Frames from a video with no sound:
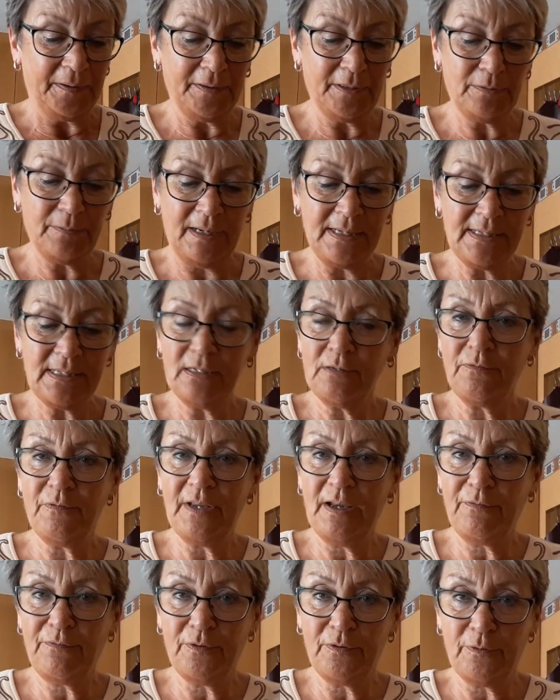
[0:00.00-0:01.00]
Ich weiß nicht,
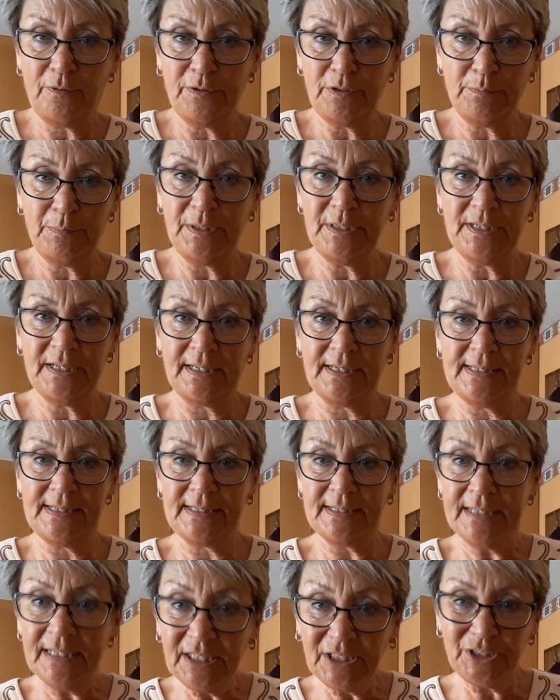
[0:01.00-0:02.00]
wer von euch
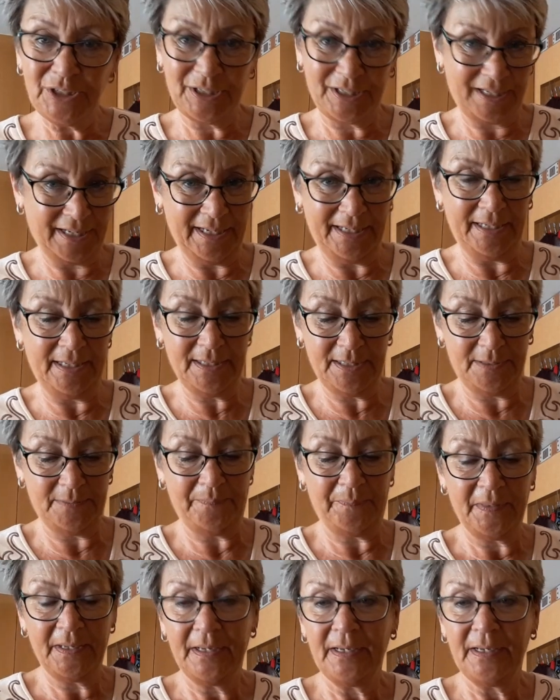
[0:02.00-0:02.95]
Pinterest nicht kennt.